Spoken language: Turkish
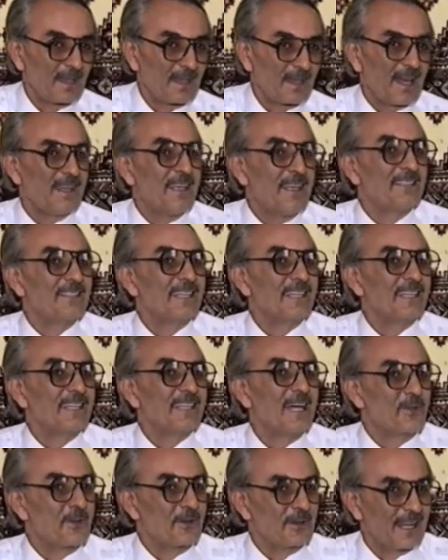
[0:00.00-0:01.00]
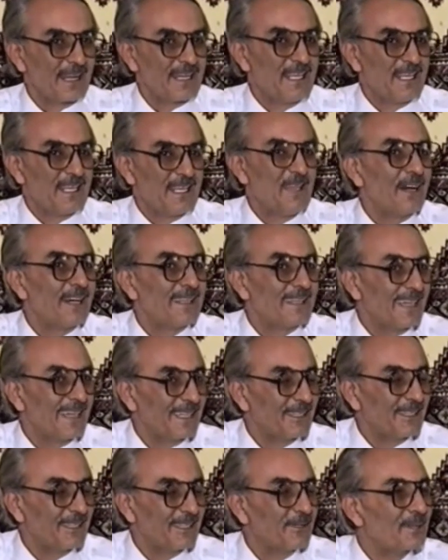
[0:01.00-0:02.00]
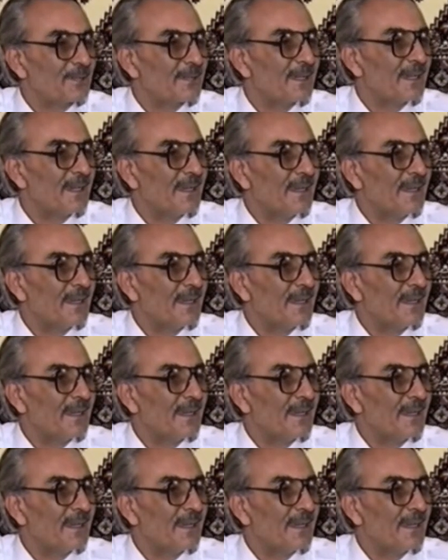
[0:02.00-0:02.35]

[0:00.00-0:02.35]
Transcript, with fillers: anlayış şey yapıyor yani ifade ediyor.